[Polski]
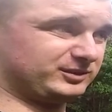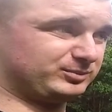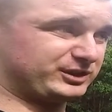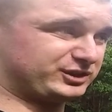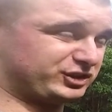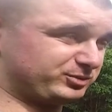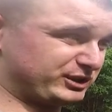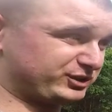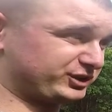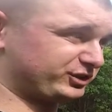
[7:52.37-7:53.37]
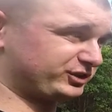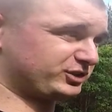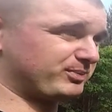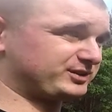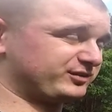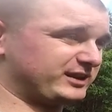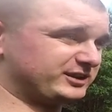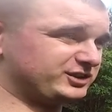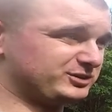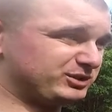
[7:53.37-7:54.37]
przez, do, przez to, że to jest
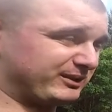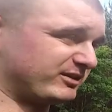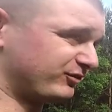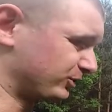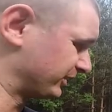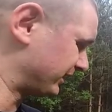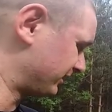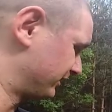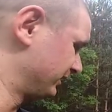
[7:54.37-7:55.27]
dopasowane, nic mi tam nie furga